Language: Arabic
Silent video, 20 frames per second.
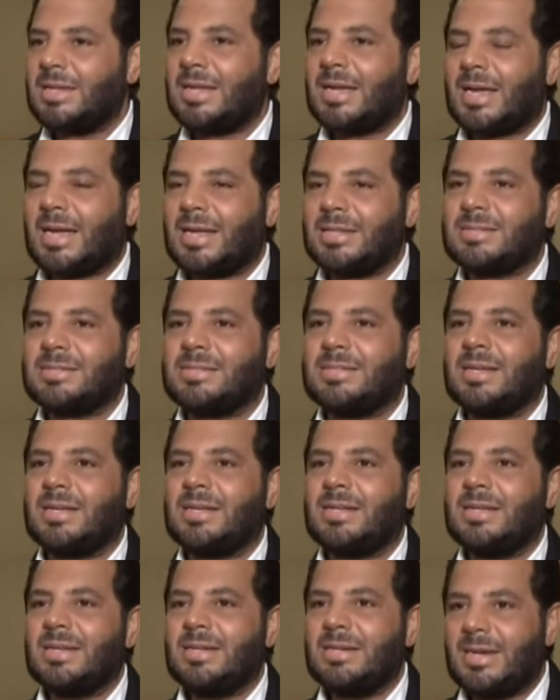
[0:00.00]

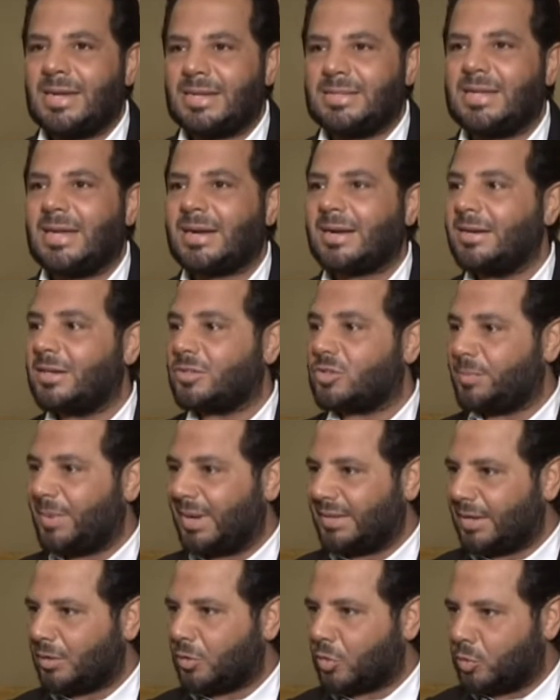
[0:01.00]
حتى نقدر نتبادل